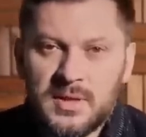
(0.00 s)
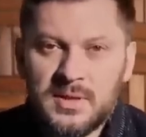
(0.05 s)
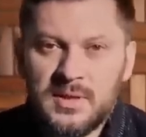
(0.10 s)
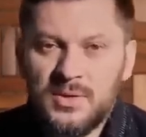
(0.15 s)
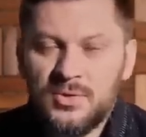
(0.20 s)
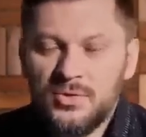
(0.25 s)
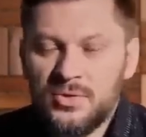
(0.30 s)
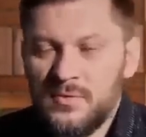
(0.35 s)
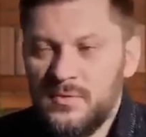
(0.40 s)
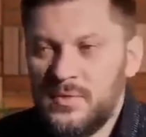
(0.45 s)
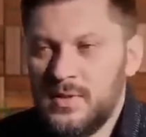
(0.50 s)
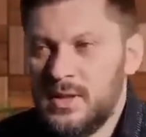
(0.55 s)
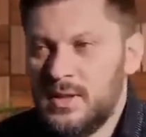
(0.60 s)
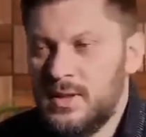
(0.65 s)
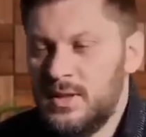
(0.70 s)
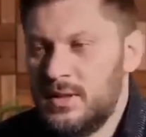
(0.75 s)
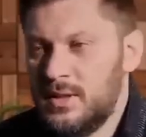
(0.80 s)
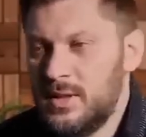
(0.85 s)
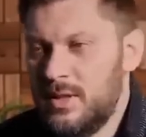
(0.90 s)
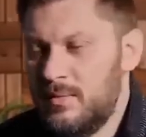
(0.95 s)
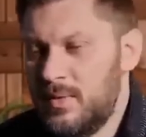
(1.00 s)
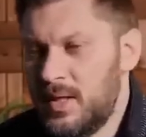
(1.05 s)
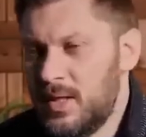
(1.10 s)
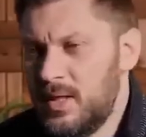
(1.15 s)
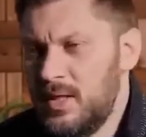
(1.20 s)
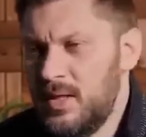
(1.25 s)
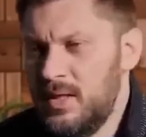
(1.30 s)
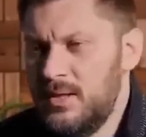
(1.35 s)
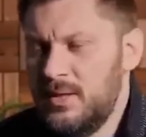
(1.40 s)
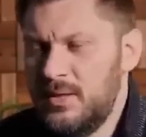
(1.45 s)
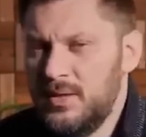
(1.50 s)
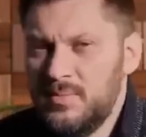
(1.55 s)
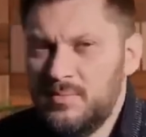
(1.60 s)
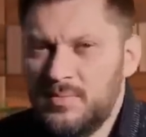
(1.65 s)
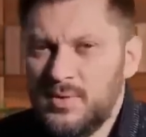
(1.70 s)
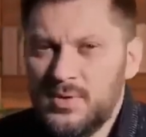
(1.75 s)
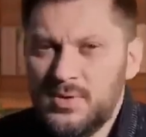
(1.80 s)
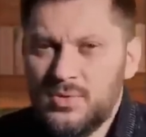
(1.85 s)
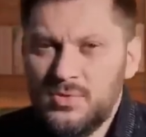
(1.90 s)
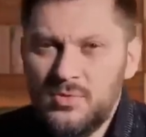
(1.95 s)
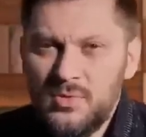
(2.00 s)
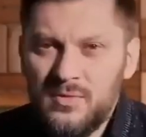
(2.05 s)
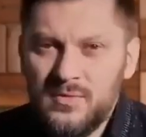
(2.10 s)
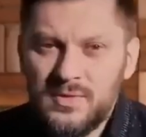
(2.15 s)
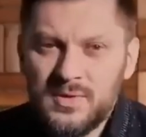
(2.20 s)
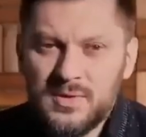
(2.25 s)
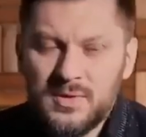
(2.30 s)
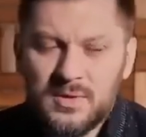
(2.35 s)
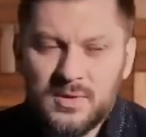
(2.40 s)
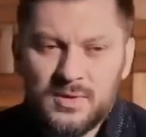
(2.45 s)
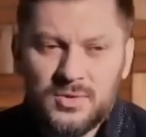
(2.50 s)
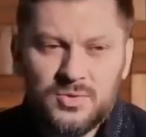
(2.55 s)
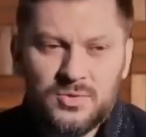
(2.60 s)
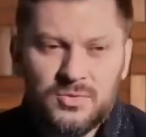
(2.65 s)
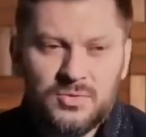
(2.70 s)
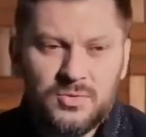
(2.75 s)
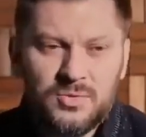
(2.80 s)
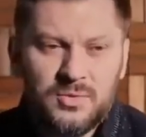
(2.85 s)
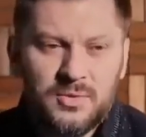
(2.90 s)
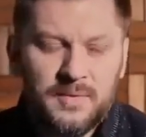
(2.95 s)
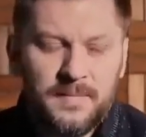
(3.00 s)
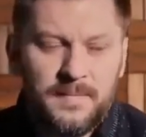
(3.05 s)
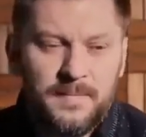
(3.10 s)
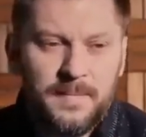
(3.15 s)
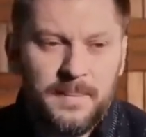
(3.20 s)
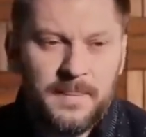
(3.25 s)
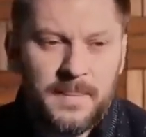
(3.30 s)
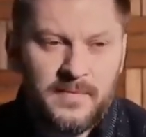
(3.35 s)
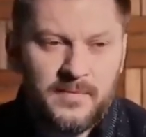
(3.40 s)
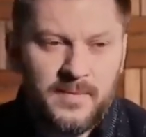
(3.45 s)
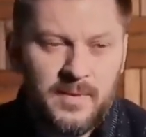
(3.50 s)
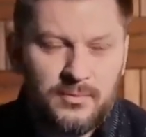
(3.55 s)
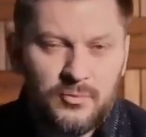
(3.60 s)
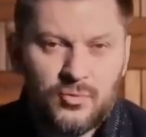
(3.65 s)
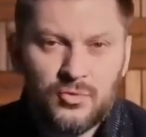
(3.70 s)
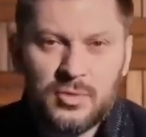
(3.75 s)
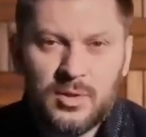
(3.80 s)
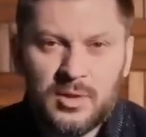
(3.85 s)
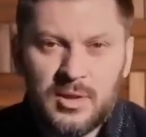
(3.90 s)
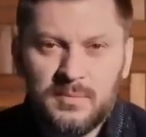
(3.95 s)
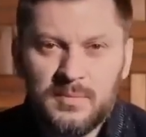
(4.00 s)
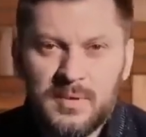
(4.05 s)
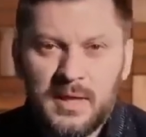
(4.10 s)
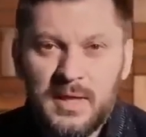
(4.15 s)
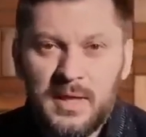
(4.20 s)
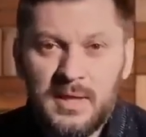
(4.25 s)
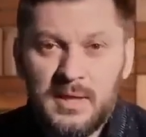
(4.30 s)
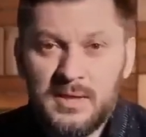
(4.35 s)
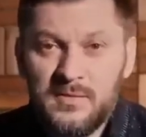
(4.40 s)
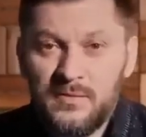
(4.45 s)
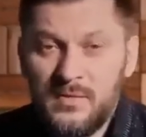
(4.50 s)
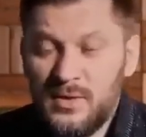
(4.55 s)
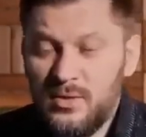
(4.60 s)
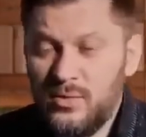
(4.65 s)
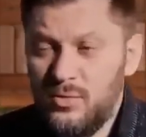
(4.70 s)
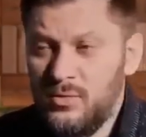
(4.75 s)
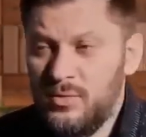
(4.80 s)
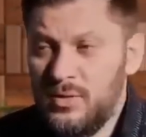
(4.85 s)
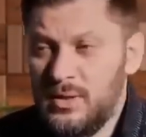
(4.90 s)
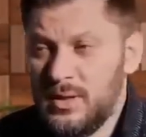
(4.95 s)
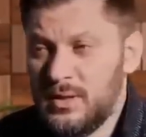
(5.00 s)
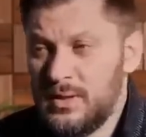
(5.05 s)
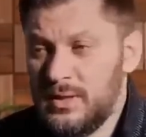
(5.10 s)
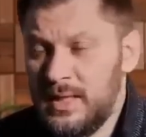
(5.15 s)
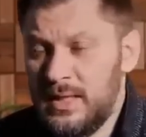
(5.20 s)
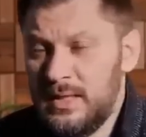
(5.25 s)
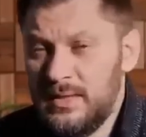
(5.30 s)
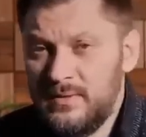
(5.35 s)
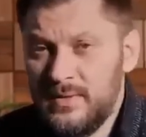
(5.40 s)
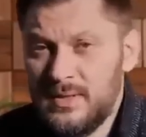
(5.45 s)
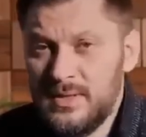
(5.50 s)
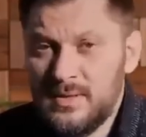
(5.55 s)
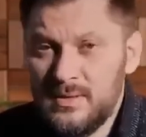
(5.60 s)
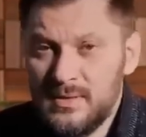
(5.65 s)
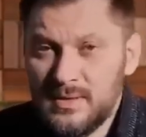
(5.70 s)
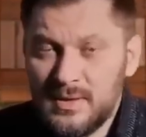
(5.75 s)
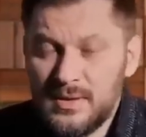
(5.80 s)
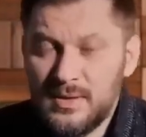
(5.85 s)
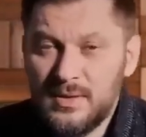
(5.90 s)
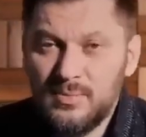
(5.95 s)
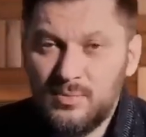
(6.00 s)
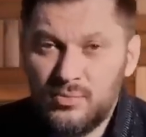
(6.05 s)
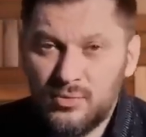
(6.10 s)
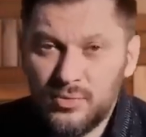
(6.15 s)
сказать, что вы какие-то аморальные, бессовестные, что вам нужно там гореть в аду. Нет, я этого делать не